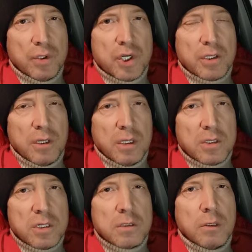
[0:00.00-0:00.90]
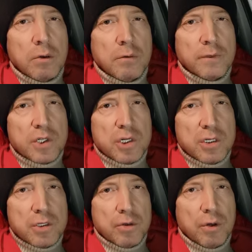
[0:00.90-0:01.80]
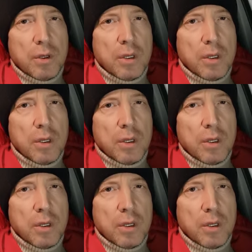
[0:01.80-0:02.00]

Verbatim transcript: начинает жить духовной жизнью,